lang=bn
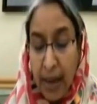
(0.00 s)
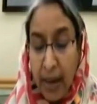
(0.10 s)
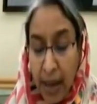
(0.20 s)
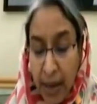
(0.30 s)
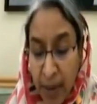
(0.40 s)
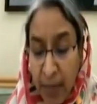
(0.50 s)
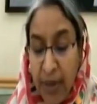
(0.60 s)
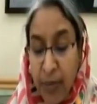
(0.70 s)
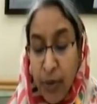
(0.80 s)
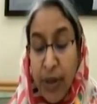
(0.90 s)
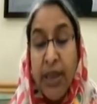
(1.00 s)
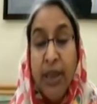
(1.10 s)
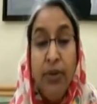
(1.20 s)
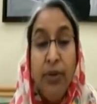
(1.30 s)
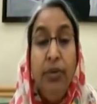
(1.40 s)
এই পাবলিক
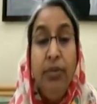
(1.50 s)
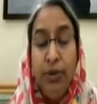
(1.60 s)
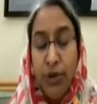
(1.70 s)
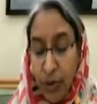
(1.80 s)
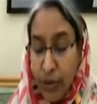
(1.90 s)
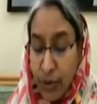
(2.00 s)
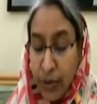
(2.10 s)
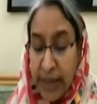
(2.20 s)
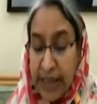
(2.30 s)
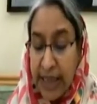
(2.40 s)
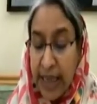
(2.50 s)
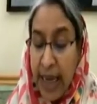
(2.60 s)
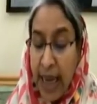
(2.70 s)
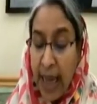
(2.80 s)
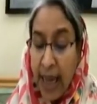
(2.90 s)
পরীক্ষাগুলো স্থগিত হয়েছে
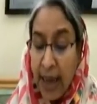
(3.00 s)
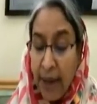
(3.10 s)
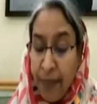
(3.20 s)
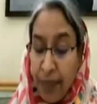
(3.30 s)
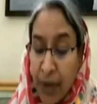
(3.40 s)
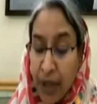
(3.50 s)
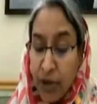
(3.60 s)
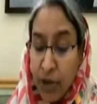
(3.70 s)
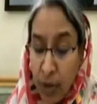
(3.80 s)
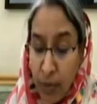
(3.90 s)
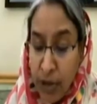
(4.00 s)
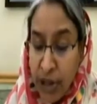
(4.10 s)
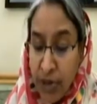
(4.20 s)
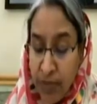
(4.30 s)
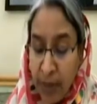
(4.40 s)

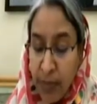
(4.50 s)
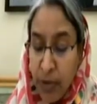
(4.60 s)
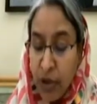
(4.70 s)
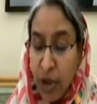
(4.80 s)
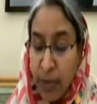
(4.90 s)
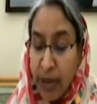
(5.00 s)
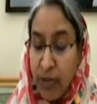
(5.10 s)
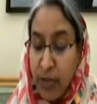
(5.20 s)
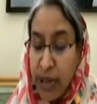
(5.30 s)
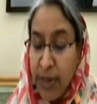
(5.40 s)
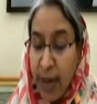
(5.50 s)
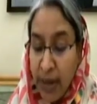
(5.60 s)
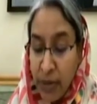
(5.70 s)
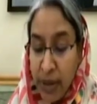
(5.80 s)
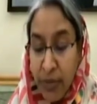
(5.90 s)
সর্বশেষ প্রাপ্ত সংবাদ অনুযায়ী
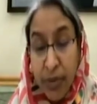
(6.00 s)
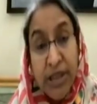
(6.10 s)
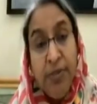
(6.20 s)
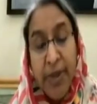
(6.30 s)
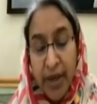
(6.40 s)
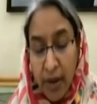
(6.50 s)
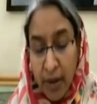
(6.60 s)
ভারতের ওয়েস্ট বেঙ্গল